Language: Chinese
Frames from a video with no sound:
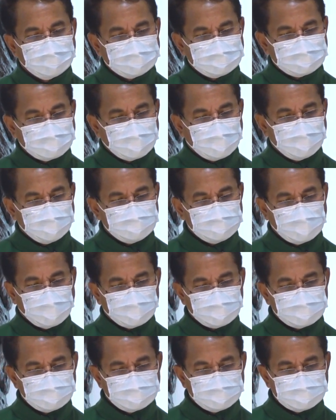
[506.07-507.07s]
在
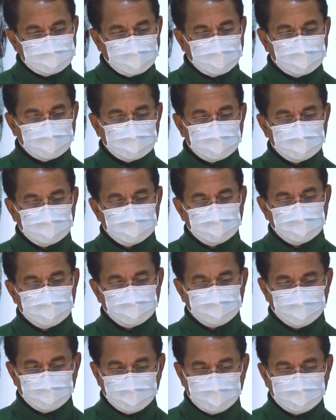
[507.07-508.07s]
小事上
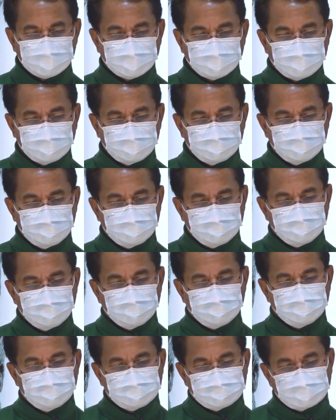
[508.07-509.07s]
不义的，
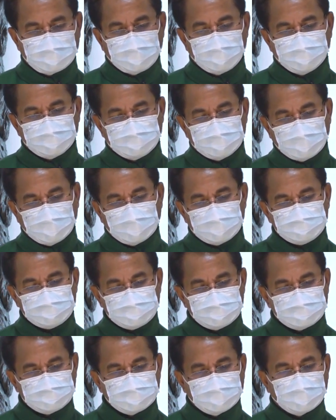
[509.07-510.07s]
在大
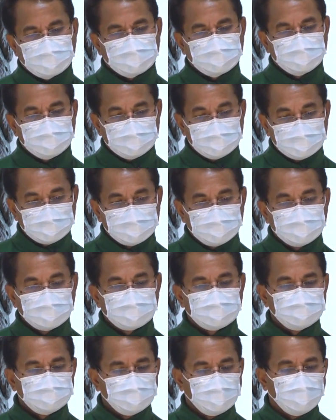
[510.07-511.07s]
事上一
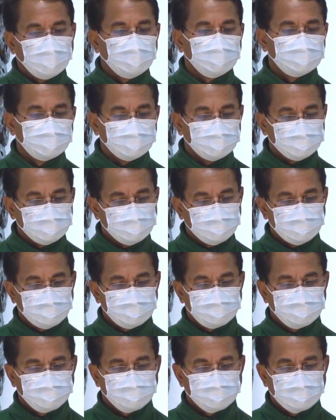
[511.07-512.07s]
定也不义。
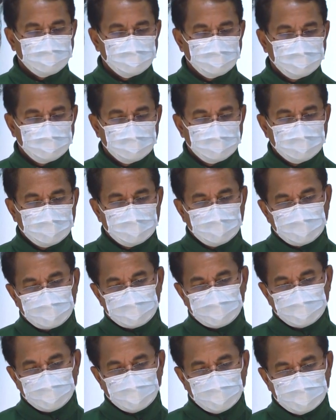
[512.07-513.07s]

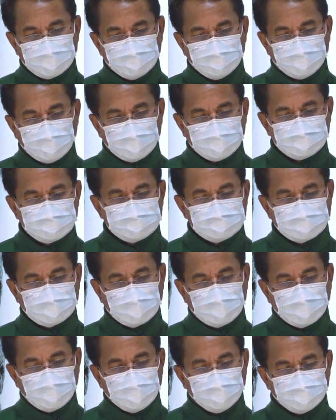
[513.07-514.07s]
如果你们
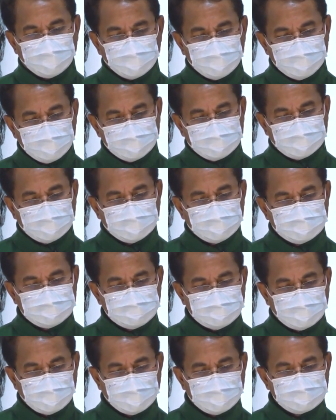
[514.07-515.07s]
在不义的
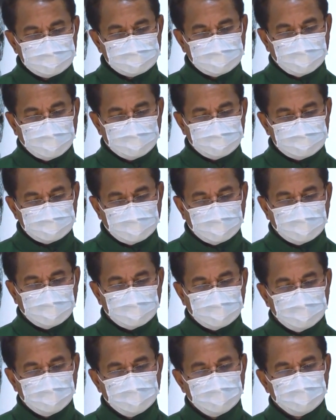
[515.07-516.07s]
钱财
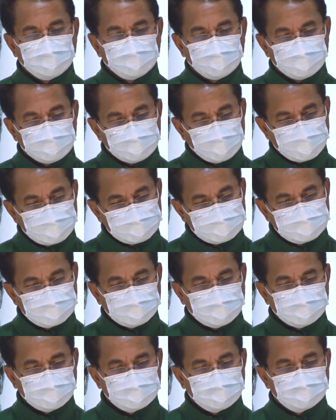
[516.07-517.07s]
上不忠
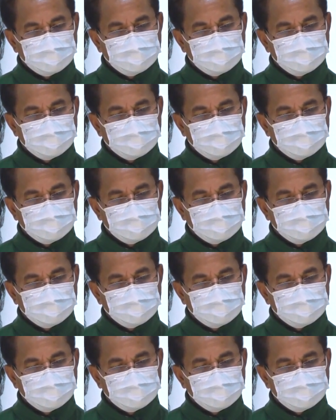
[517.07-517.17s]
信，